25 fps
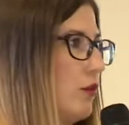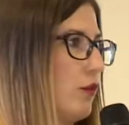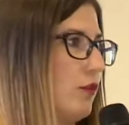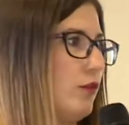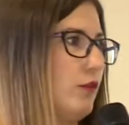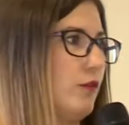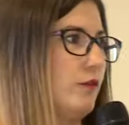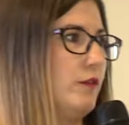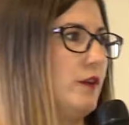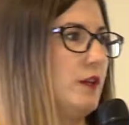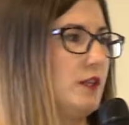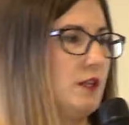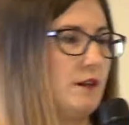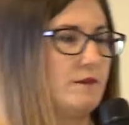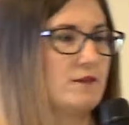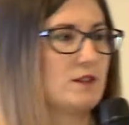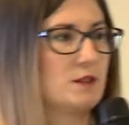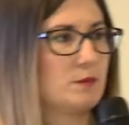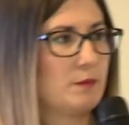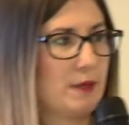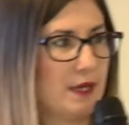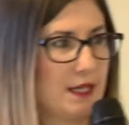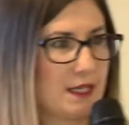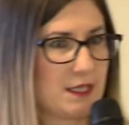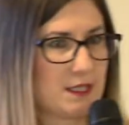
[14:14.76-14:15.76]
odnowienie
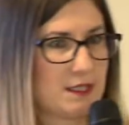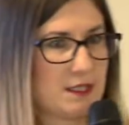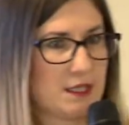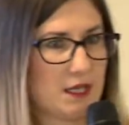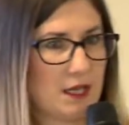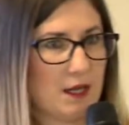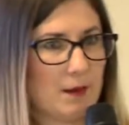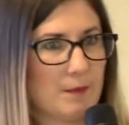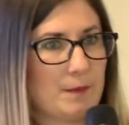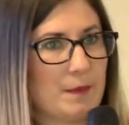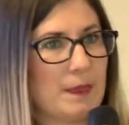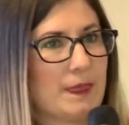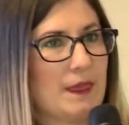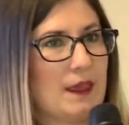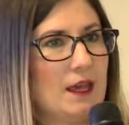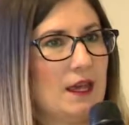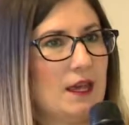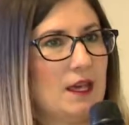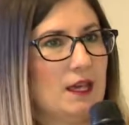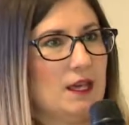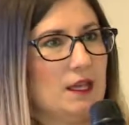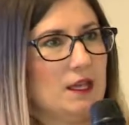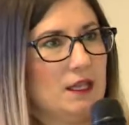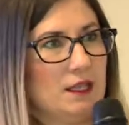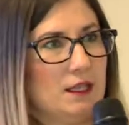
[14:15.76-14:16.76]
wsparcia
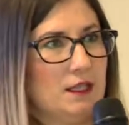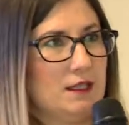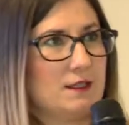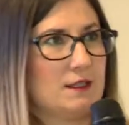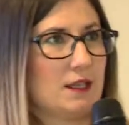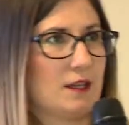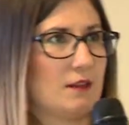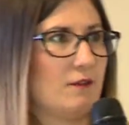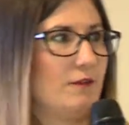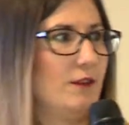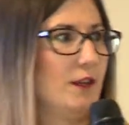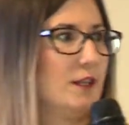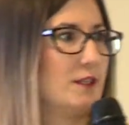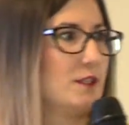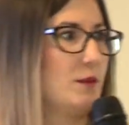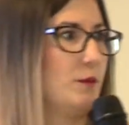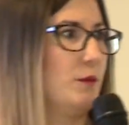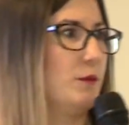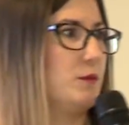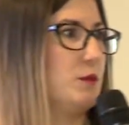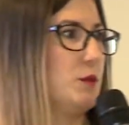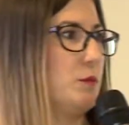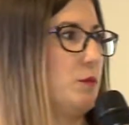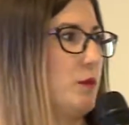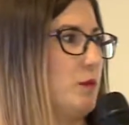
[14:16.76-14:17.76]
i za chwilę sobie
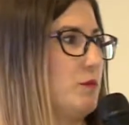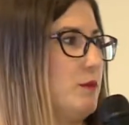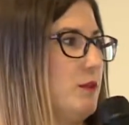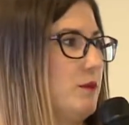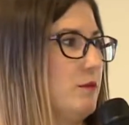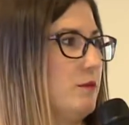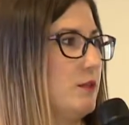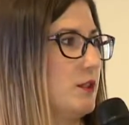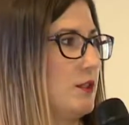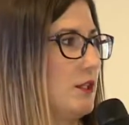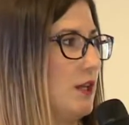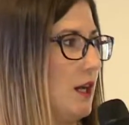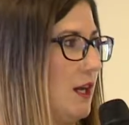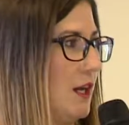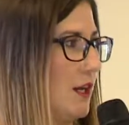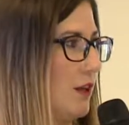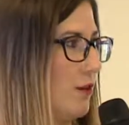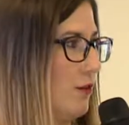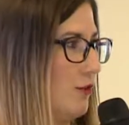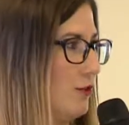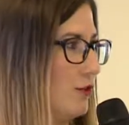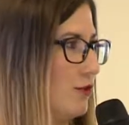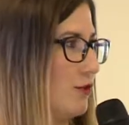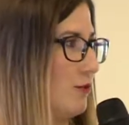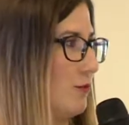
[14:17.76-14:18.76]
przypomnimy, że a
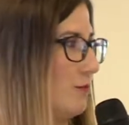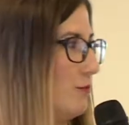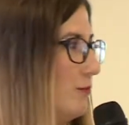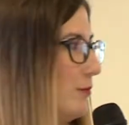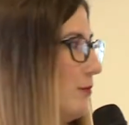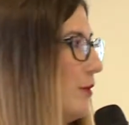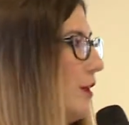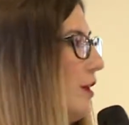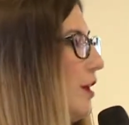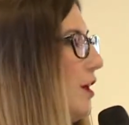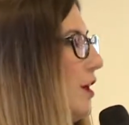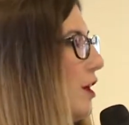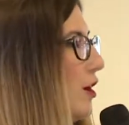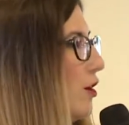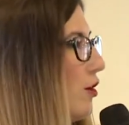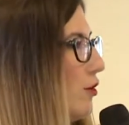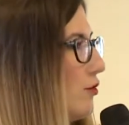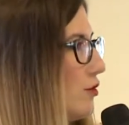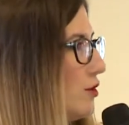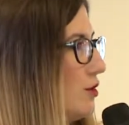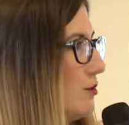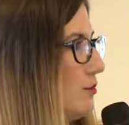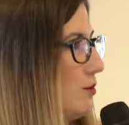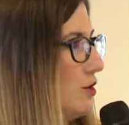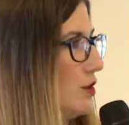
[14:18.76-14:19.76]
kończą,
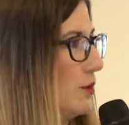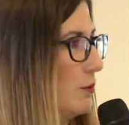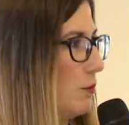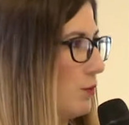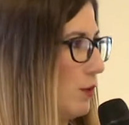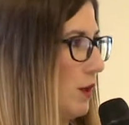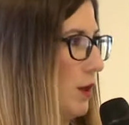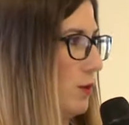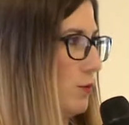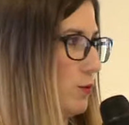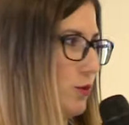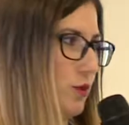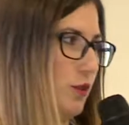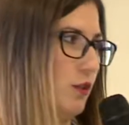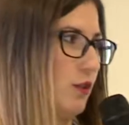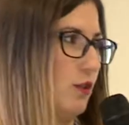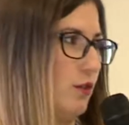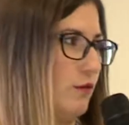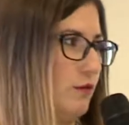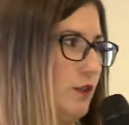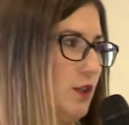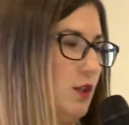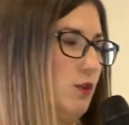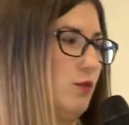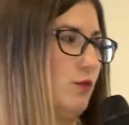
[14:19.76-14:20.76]
kończy mi się pula
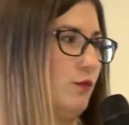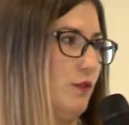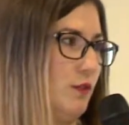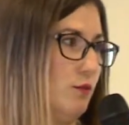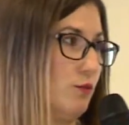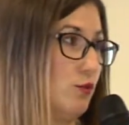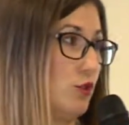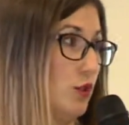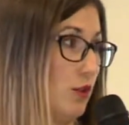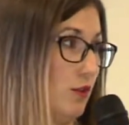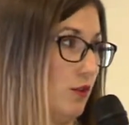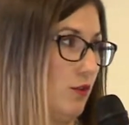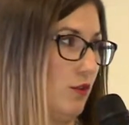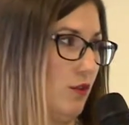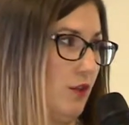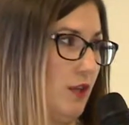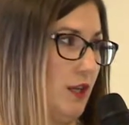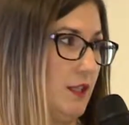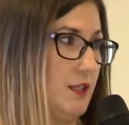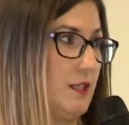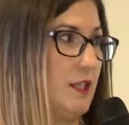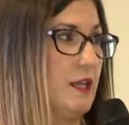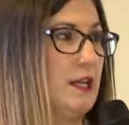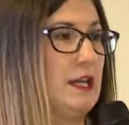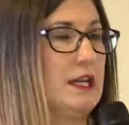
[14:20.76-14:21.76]
użytkowników i muszę
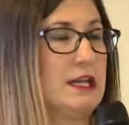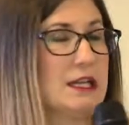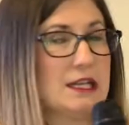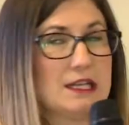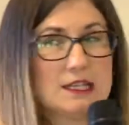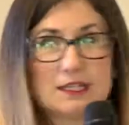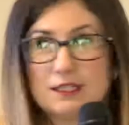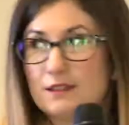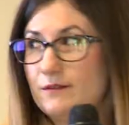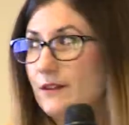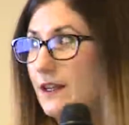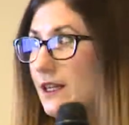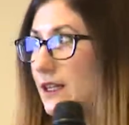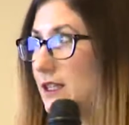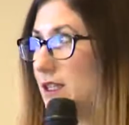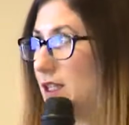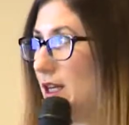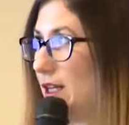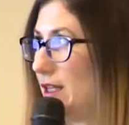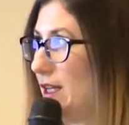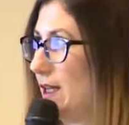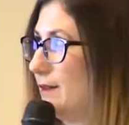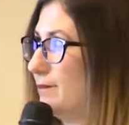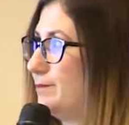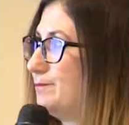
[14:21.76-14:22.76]
dokonać
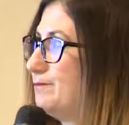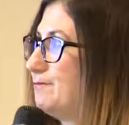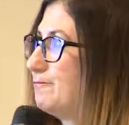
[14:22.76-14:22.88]
zwiększenia.